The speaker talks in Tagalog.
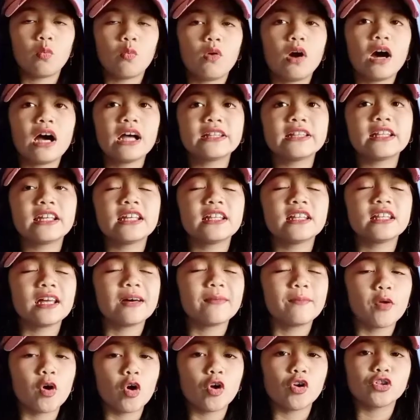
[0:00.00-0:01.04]
What in the
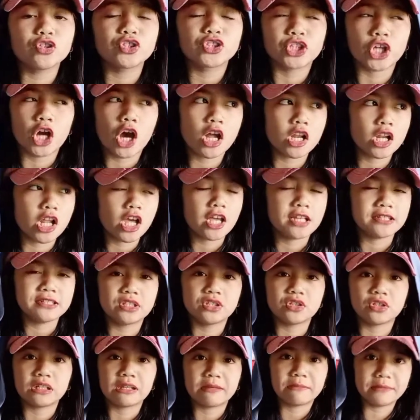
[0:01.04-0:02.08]
bowl
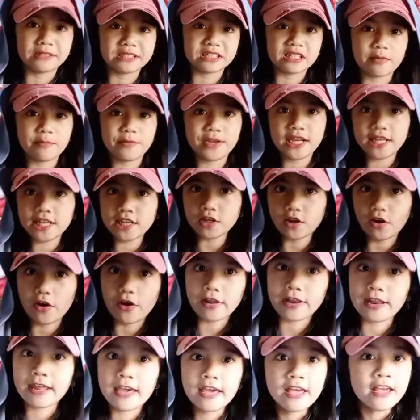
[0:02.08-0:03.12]
challenge, ibig sabihin
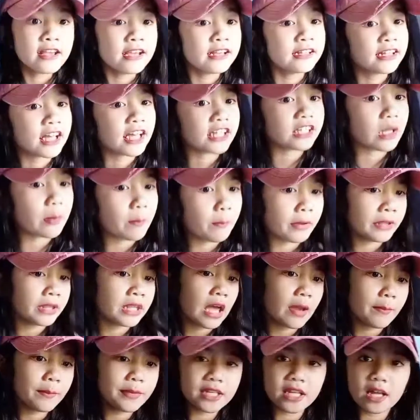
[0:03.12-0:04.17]
nun, tatakpan
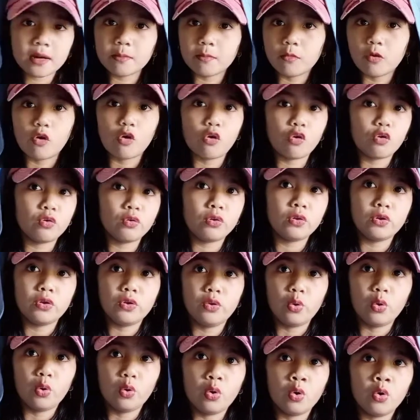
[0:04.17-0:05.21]
namin ng bowl
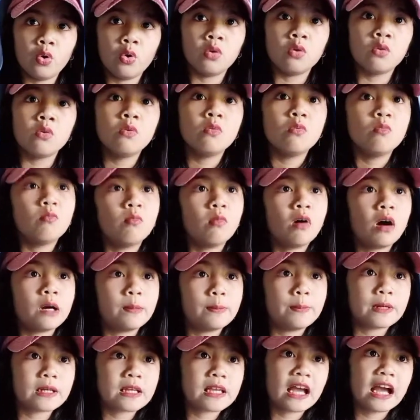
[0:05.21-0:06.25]
yung mga
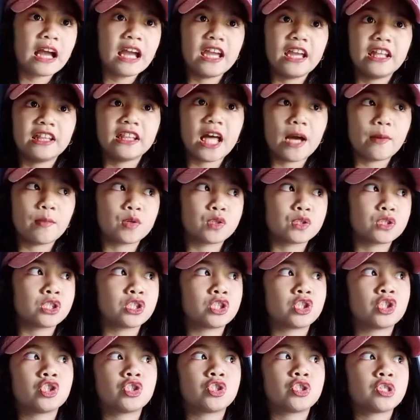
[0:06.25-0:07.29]
pagkain,
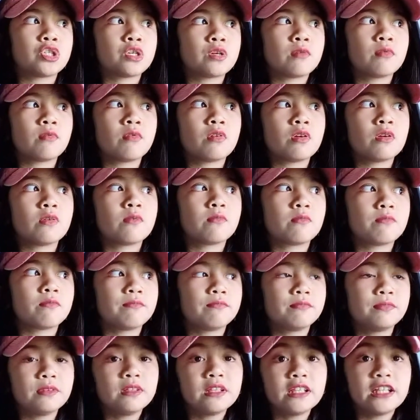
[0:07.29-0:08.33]
tapos
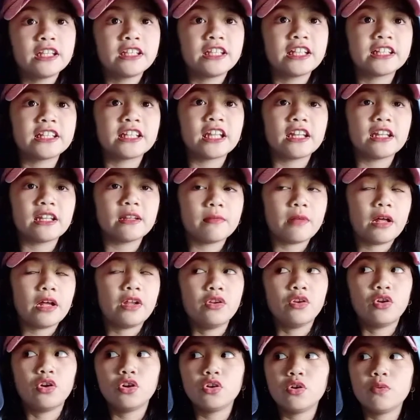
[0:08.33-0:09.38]
titignan,
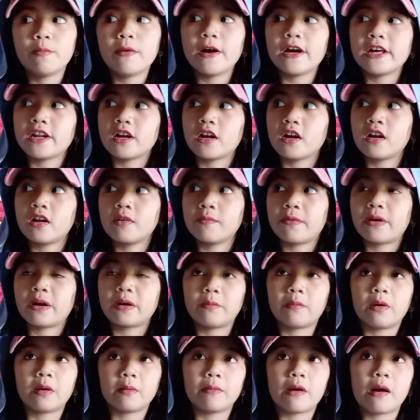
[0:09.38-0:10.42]
ano, yung parang
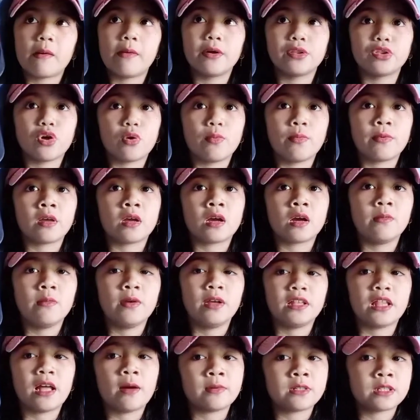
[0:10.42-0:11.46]
bang magbabatopic
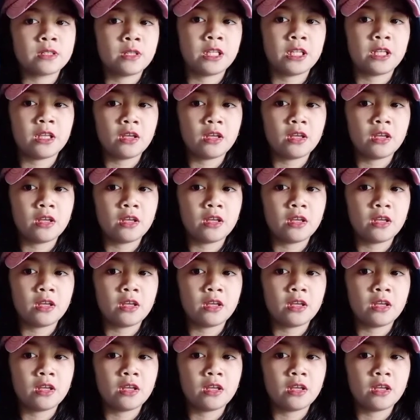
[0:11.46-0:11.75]
kami, tapos,